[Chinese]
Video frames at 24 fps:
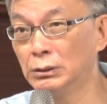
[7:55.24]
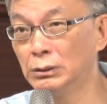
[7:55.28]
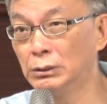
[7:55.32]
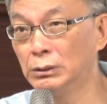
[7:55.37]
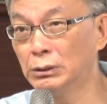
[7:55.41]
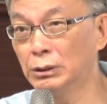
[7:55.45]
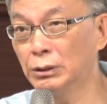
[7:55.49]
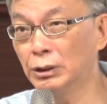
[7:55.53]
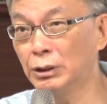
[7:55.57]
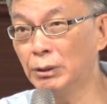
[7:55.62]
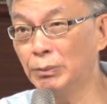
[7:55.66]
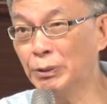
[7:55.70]

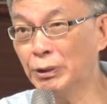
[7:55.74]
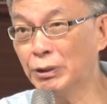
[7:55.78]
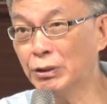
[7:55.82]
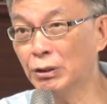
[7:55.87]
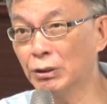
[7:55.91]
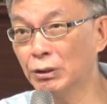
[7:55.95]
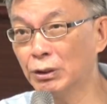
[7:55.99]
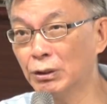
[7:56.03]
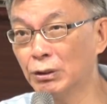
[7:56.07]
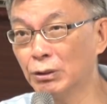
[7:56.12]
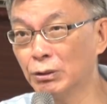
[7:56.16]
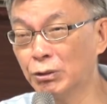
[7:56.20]
如果你不
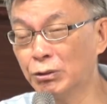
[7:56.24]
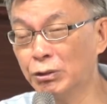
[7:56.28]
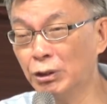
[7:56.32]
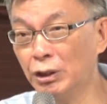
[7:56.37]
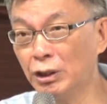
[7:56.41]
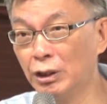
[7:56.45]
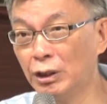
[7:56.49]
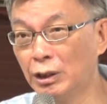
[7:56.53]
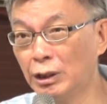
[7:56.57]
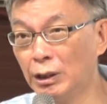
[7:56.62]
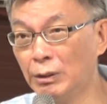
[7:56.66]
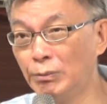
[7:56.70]
从这种
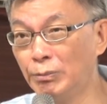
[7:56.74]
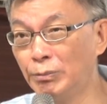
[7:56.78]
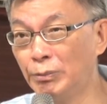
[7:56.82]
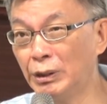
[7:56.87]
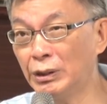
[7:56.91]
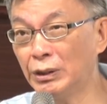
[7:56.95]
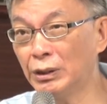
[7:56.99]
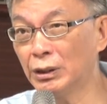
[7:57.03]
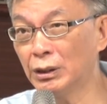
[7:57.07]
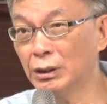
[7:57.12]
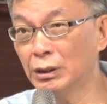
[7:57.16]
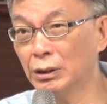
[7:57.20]
最根
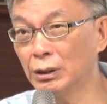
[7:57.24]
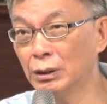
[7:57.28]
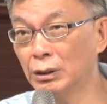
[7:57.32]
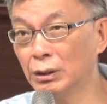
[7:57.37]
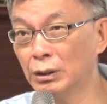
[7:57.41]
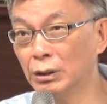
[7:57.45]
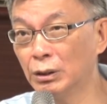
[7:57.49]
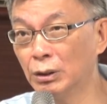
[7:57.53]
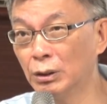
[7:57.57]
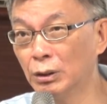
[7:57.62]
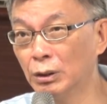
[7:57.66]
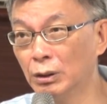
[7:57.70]
本
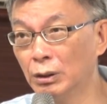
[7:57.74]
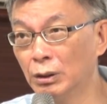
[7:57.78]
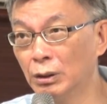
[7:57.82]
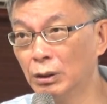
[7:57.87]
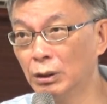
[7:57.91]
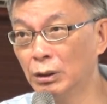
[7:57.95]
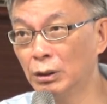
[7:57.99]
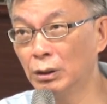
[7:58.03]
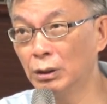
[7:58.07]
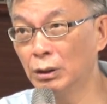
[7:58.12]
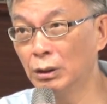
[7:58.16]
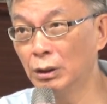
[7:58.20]
的
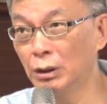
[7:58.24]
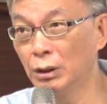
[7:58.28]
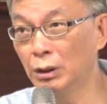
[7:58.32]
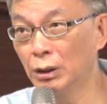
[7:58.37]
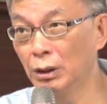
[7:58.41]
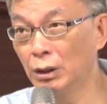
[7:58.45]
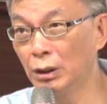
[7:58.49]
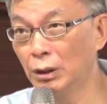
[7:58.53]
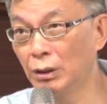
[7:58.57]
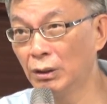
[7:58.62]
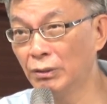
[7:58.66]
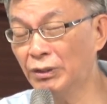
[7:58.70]

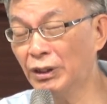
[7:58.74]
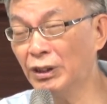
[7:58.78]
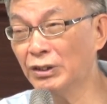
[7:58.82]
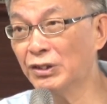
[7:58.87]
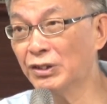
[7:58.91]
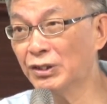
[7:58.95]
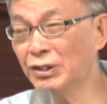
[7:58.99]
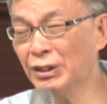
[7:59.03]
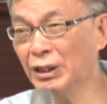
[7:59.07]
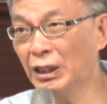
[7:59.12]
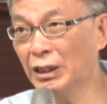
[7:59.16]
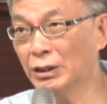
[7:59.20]
方
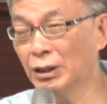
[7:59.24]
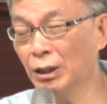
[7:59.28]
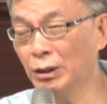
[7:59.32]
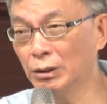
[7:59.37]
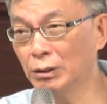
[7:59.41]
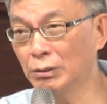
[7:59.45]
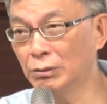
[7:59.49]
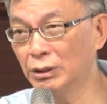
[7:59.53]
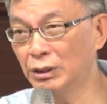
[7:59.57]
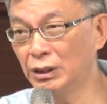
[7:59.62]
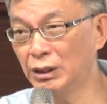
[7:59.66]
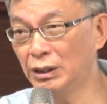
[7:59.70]
式来讨
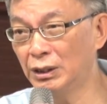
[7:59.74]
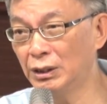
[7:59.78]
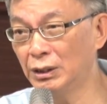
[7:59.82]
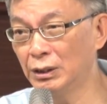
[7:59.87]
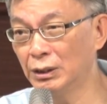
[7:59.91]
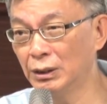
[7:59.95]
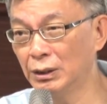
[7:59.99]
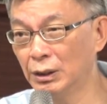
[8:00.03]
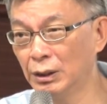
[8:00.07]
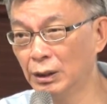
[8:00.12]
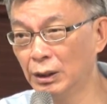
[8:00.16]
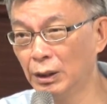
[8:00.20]
论问题，
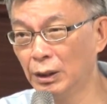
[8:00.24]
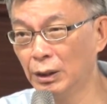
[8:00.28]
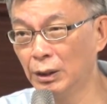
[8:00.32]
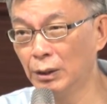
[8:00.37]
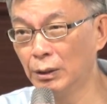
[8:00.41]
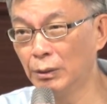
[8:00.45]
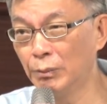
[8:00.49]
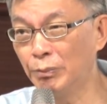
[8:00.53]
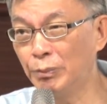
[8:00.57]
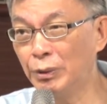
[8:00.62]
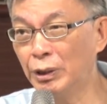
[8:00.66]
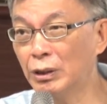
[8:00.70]

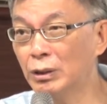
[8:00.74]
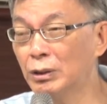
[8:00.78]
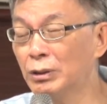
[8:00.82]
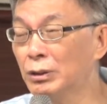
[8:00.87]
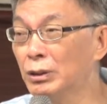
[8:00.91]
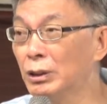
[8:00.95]
别人